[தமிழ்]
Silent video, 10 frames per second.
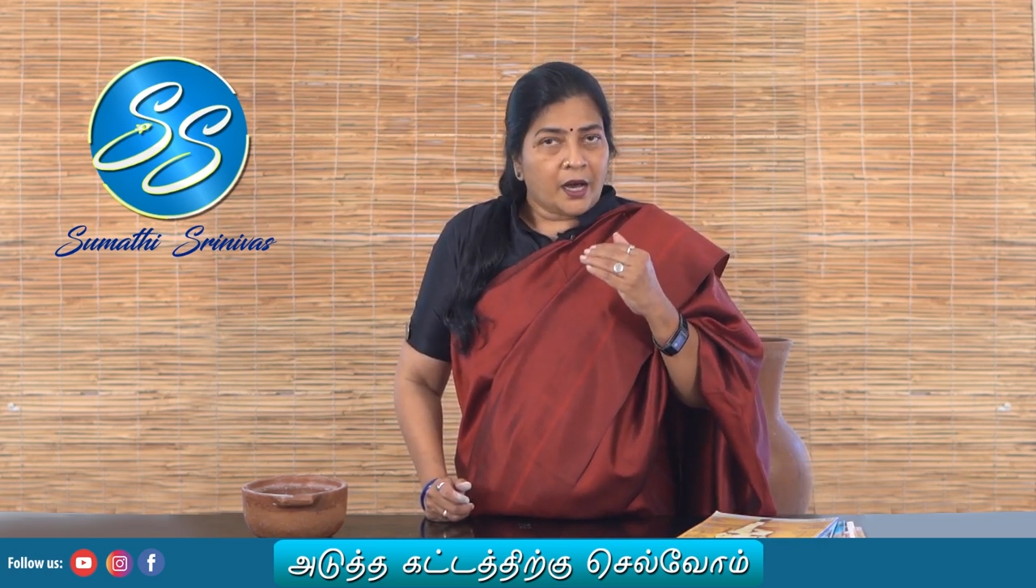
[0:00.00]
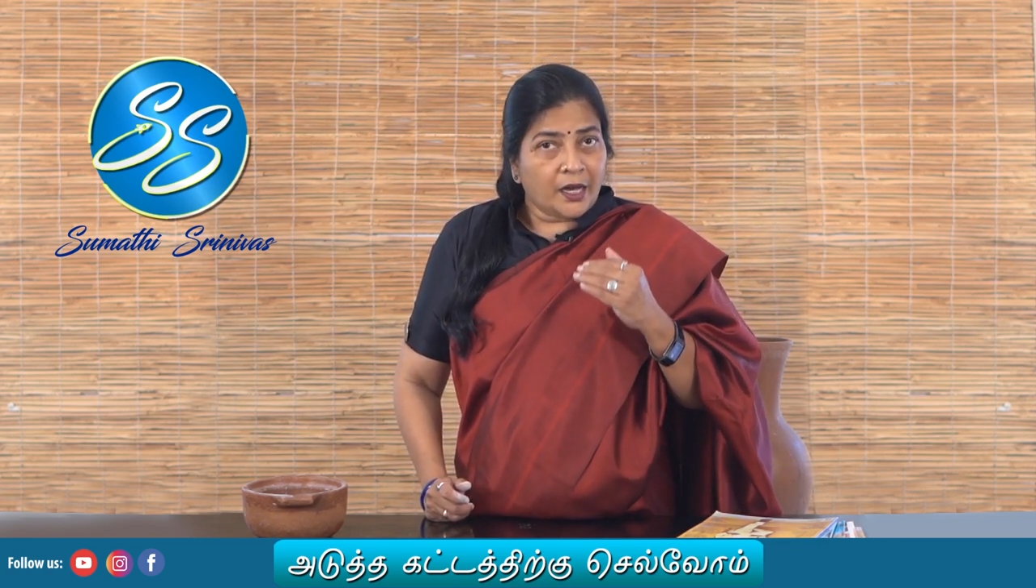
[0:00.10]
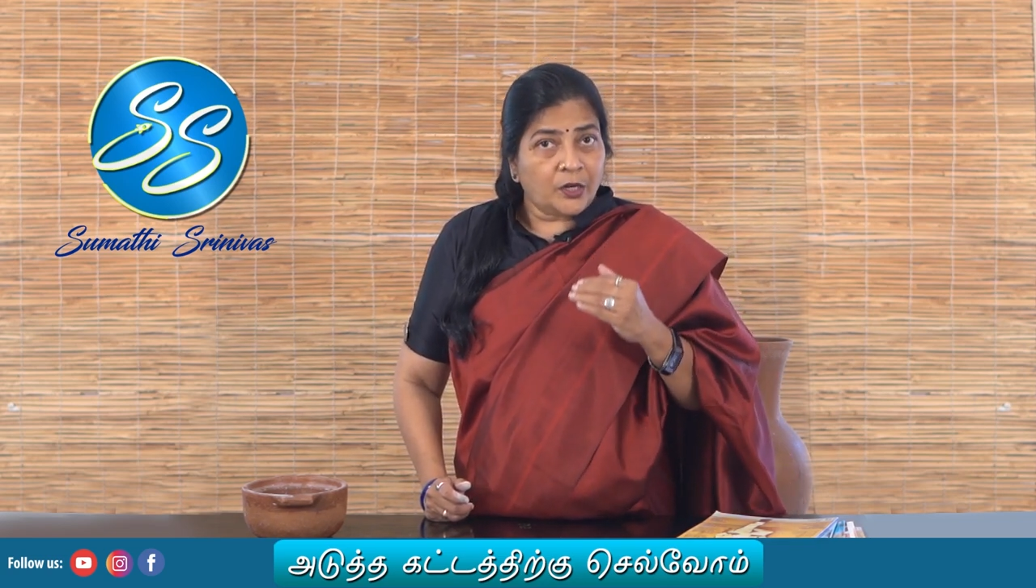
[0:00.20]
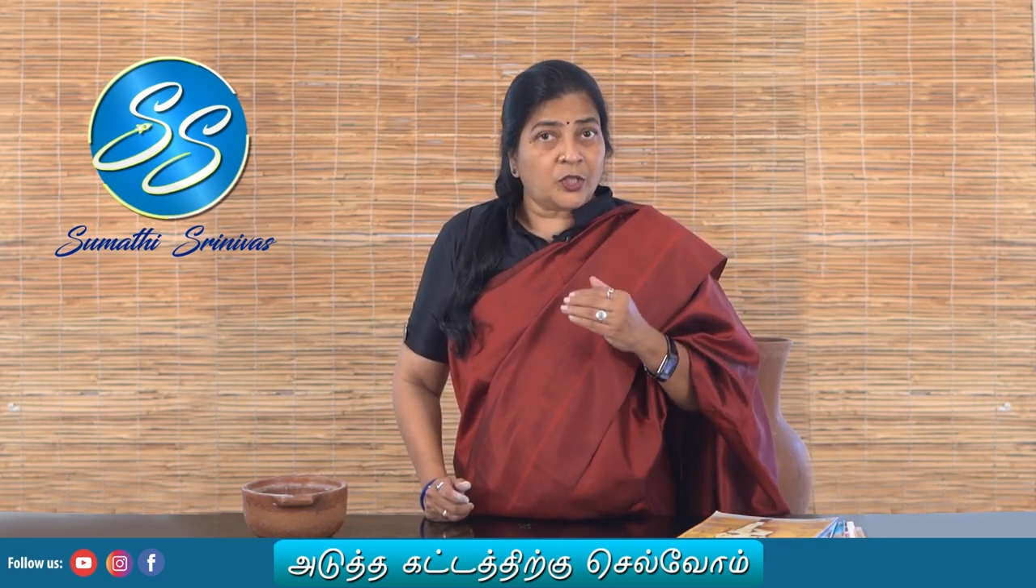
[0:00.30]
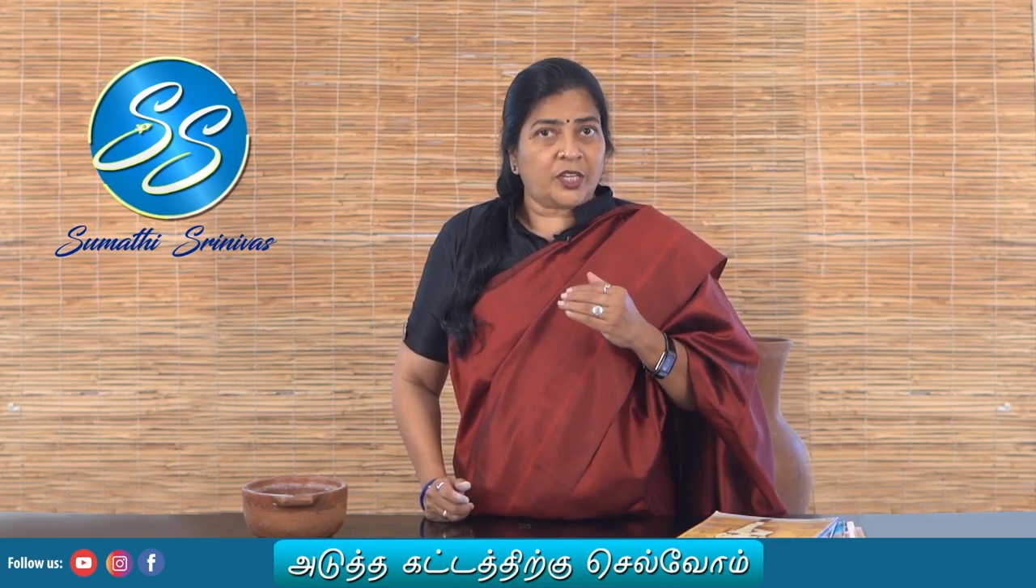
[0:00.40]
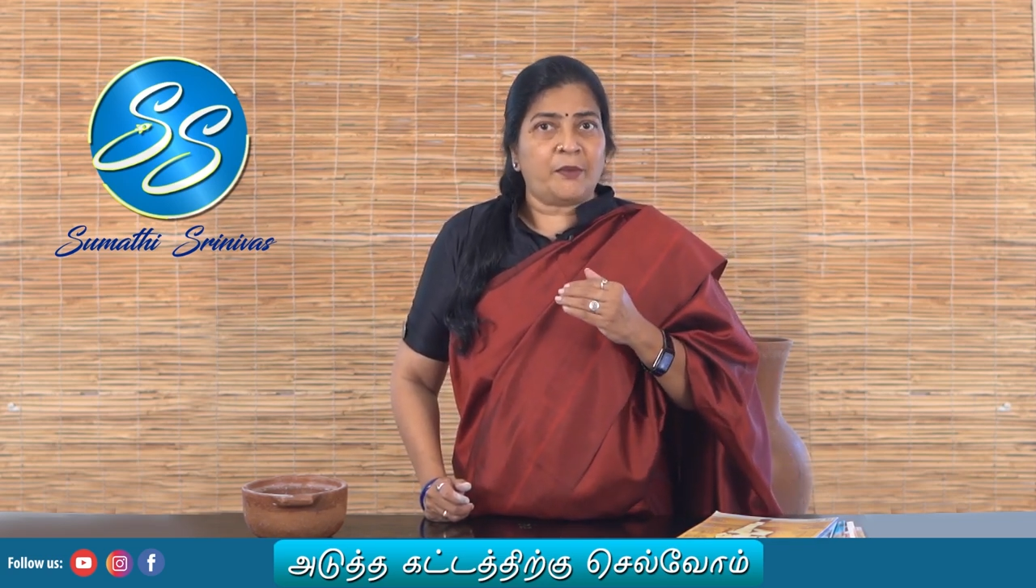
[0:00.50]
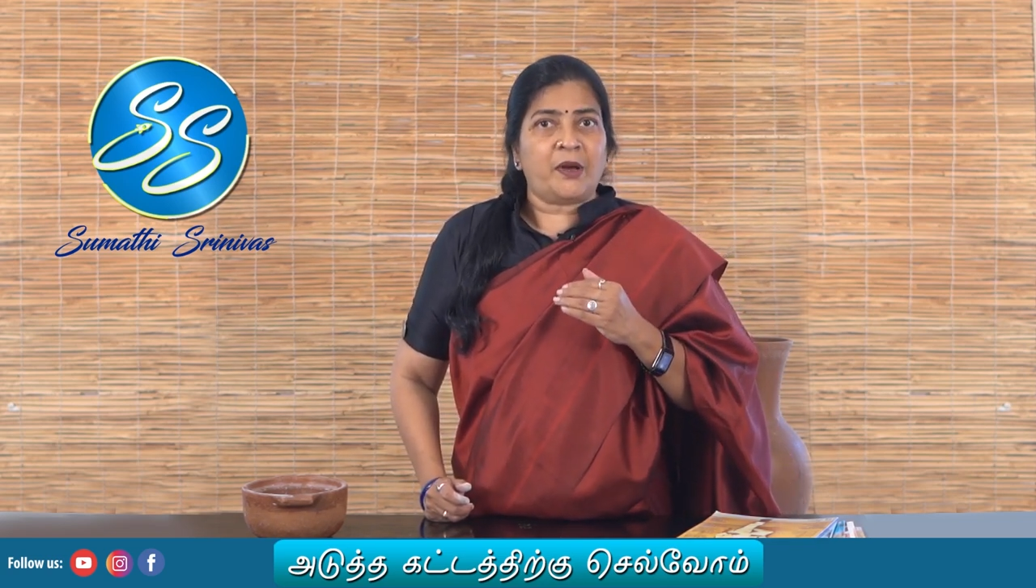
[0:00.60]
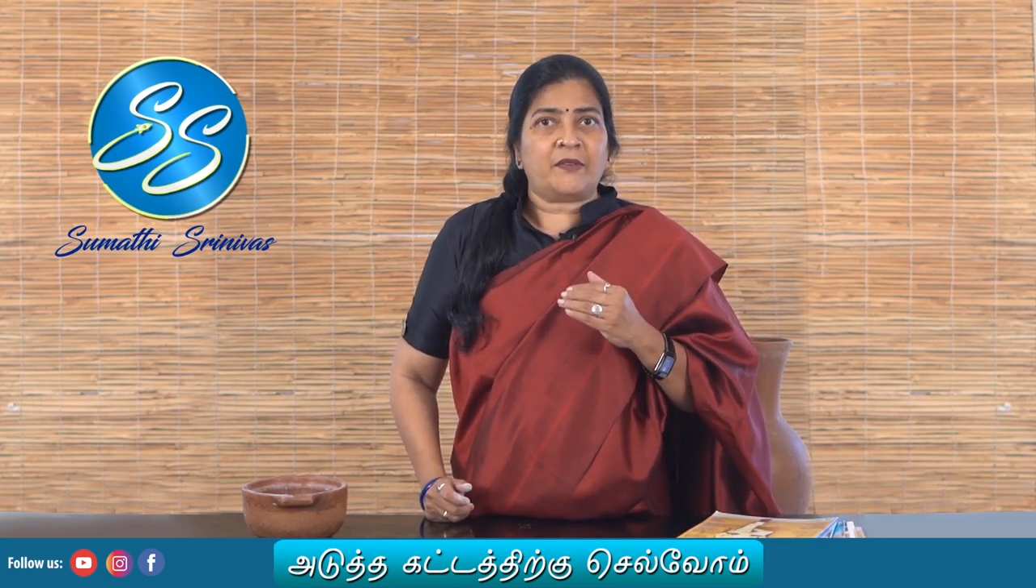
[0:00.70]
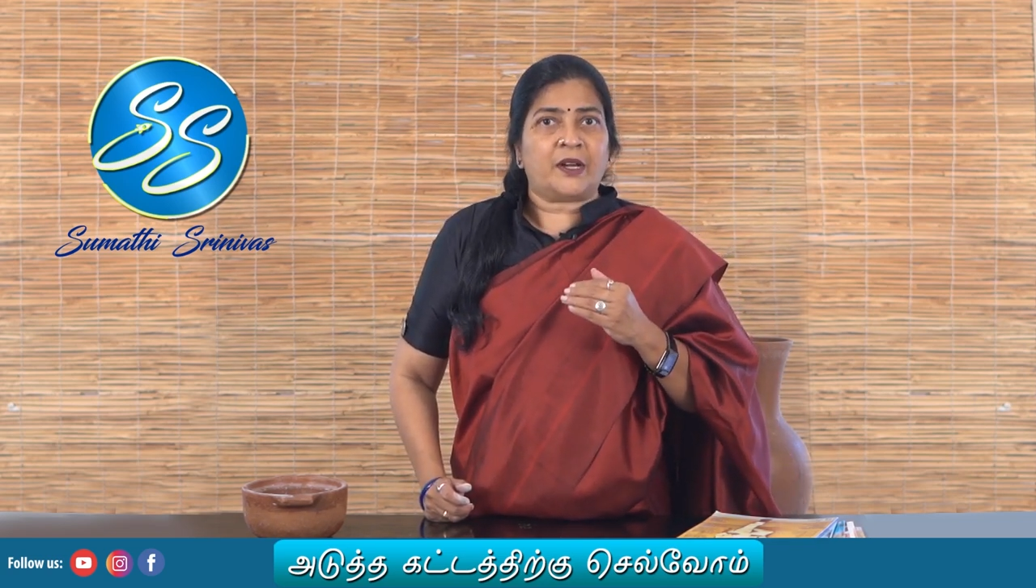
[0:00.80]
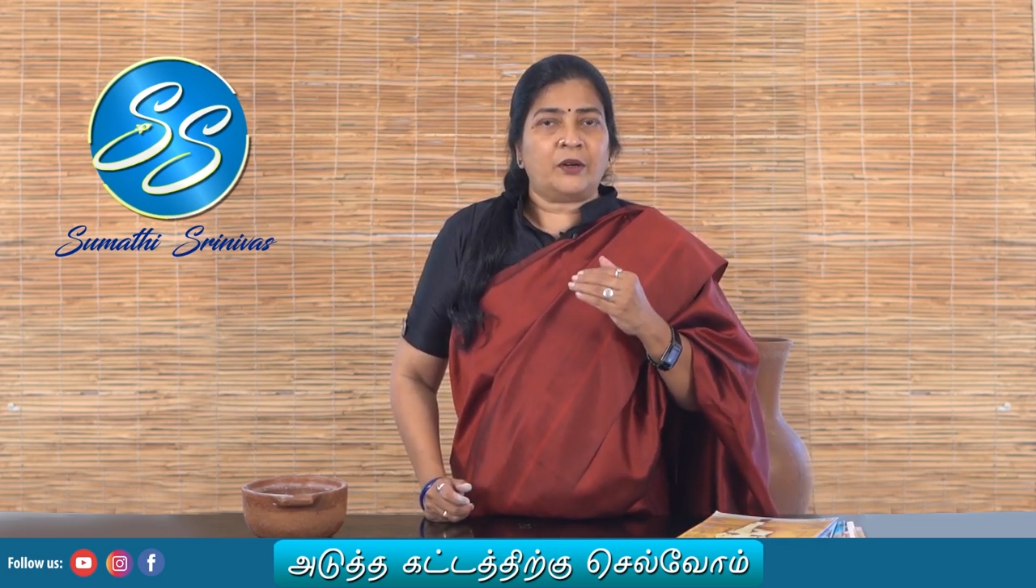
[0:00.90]

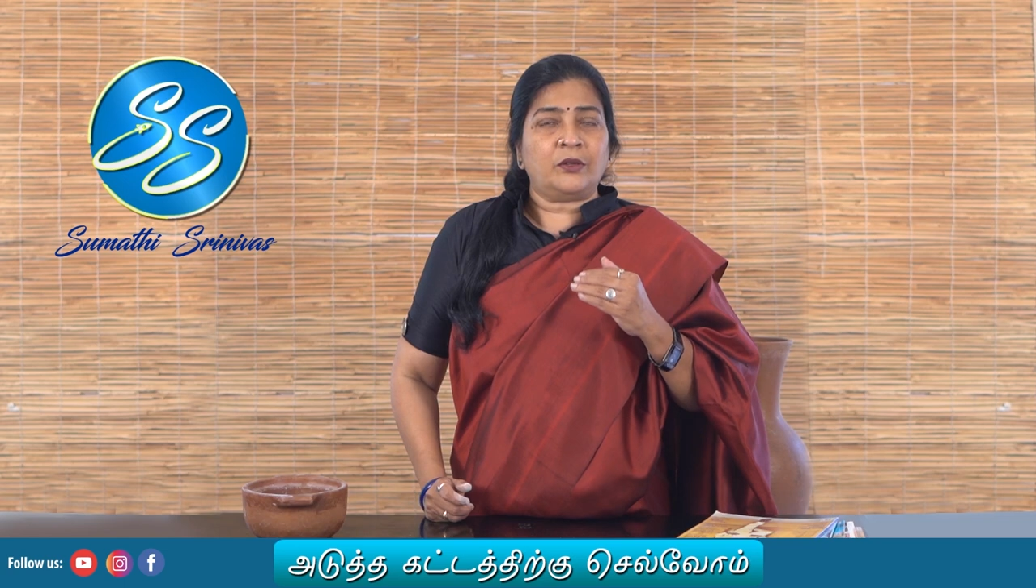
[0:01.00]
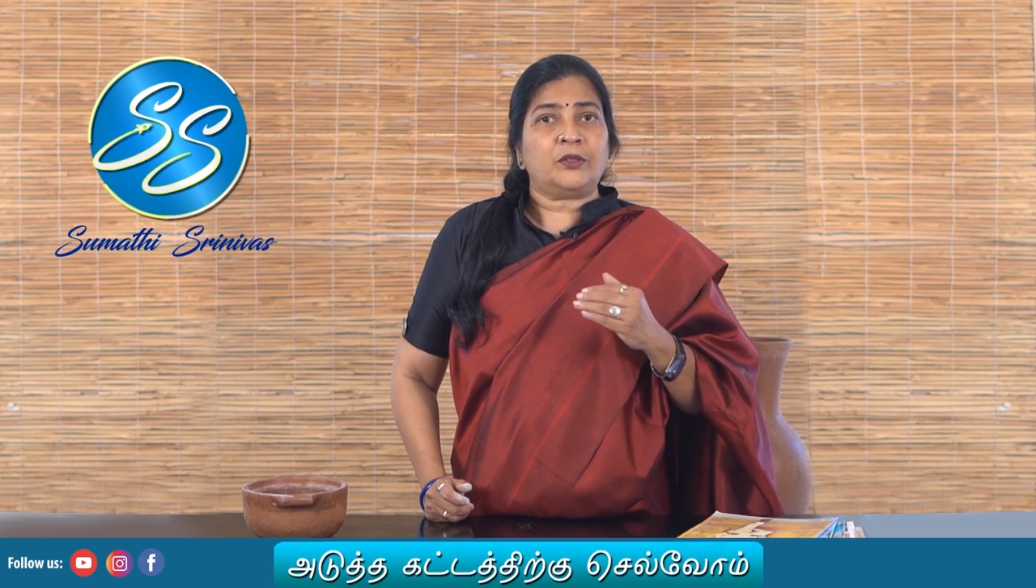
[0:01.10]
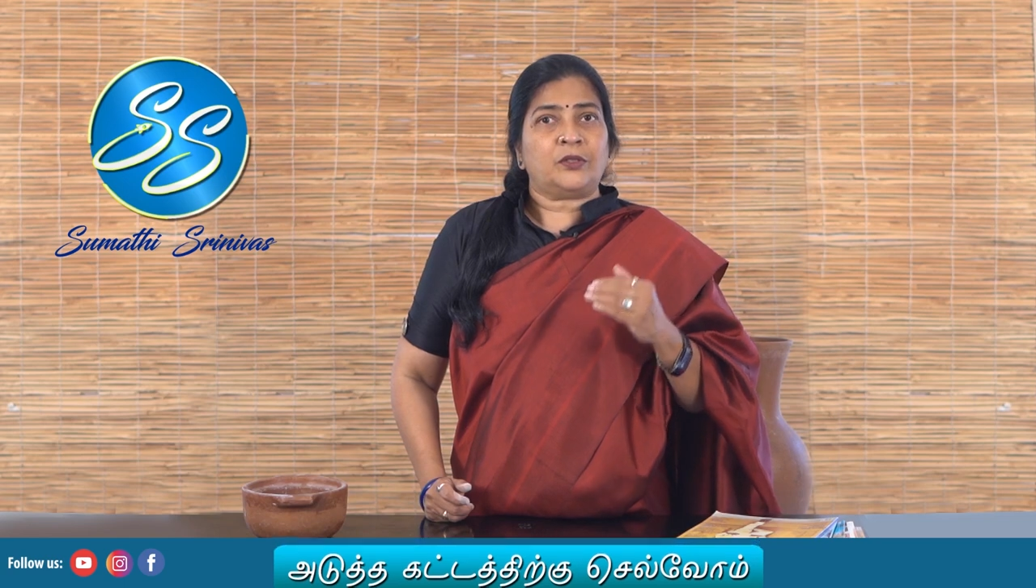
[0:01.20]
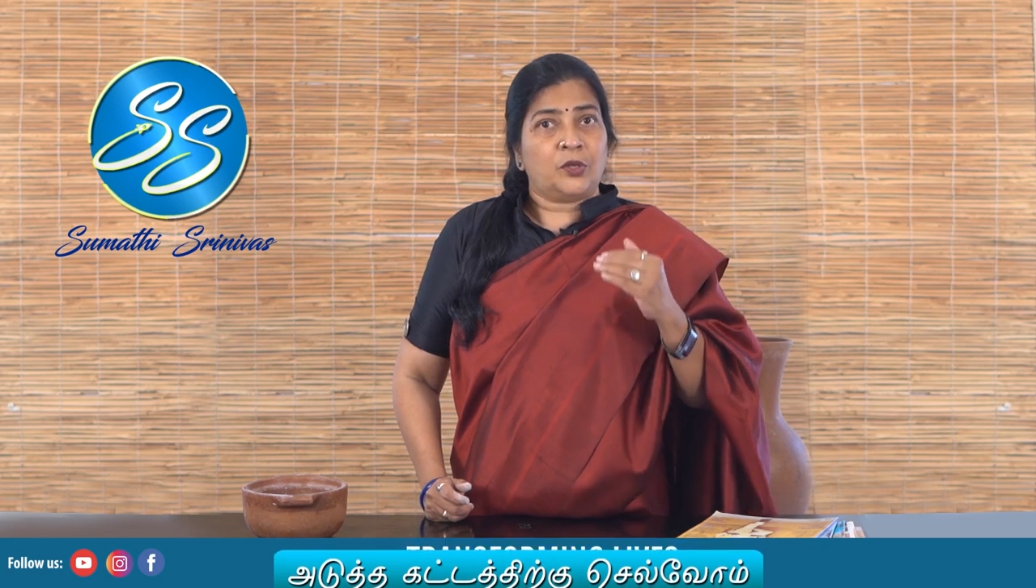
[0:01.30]
ஆரோக்கியமாக வரணும்